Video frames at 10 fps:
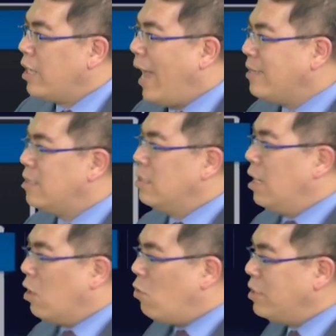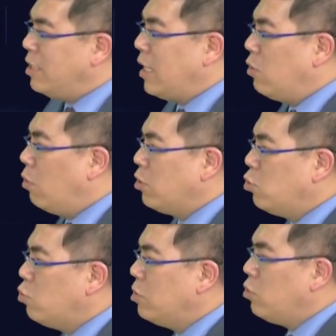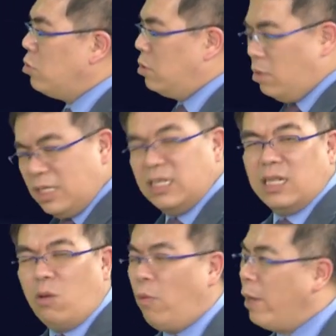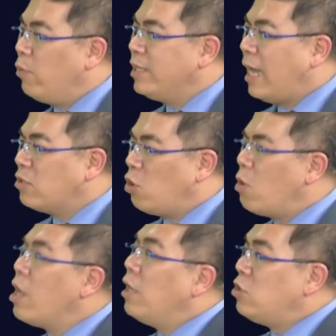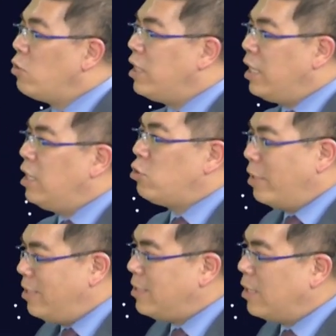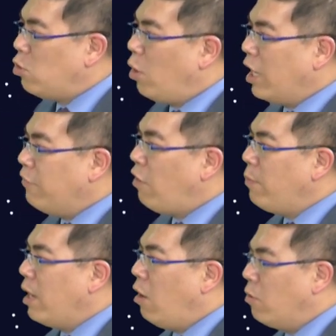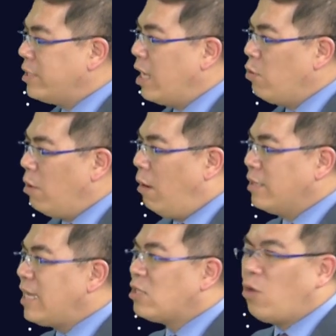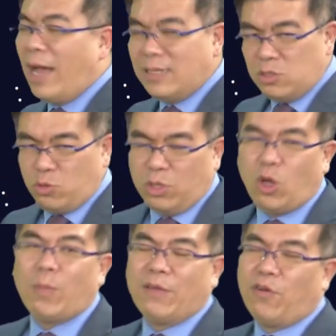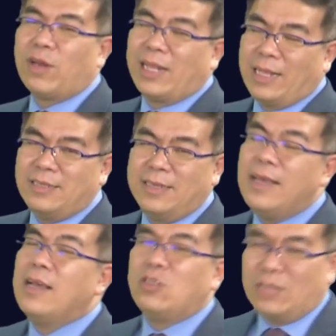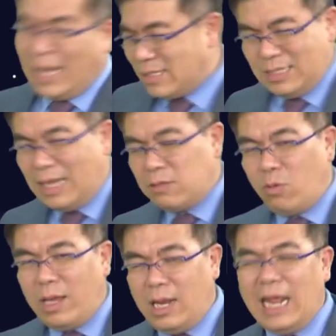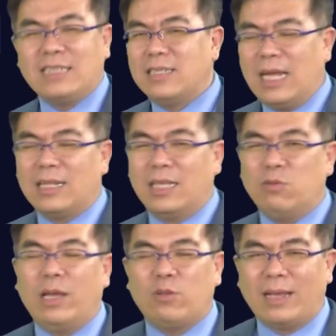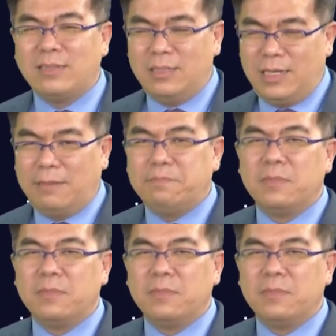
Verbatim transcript: 开始冷空气减弱，逐日的回温当中，周日一水汽增多，迎风面偶阵雨哈，下周还是属于东北风的天气，就大致上会类似这样天气会一段时间。